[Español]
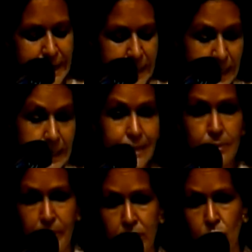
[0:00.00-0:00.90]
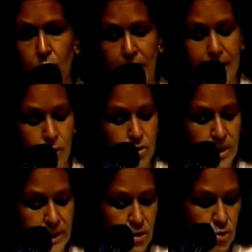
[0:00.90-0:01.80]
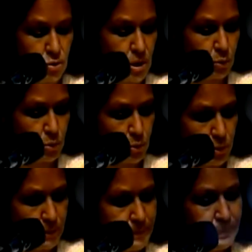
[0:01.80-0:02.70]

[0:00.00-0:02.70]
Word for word: y el respeto a los derechos de autor.